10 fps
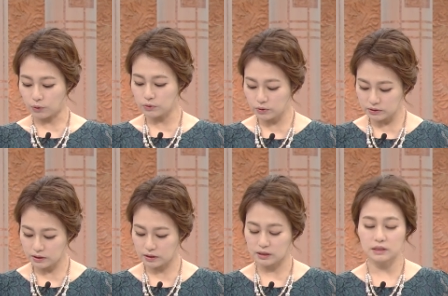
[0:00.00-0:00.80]

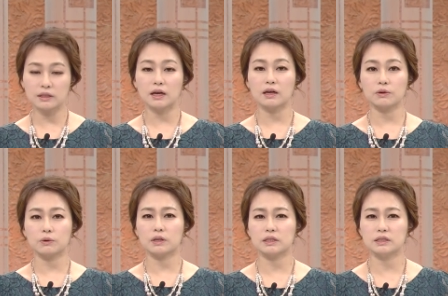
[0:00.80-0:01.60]
언어장애, 기타
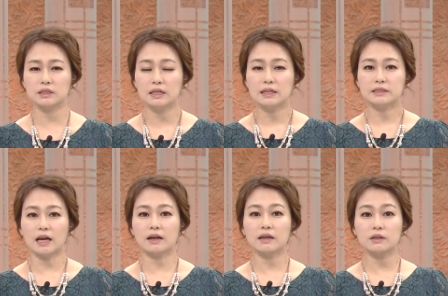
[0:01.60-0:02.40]
여러 가지
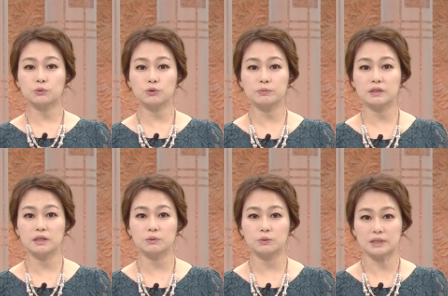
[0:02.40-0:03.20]
장애가
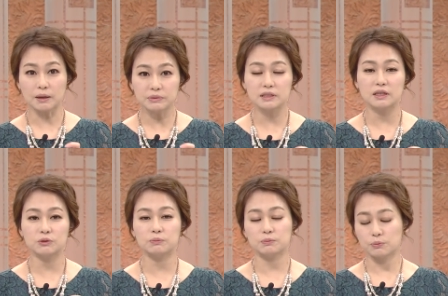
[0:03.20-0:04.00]
조금이라도
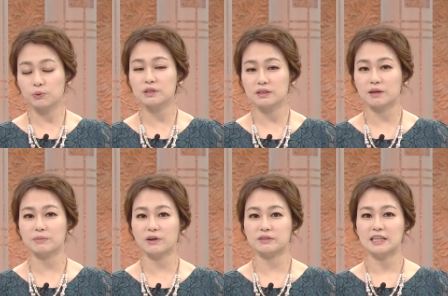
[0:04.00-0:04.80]
잠시라도
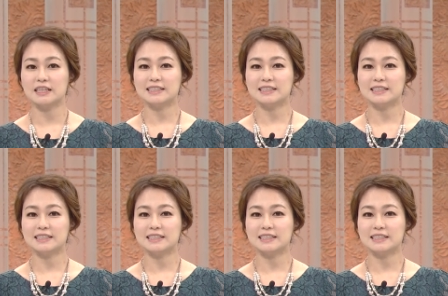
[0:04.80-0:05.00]
보인다면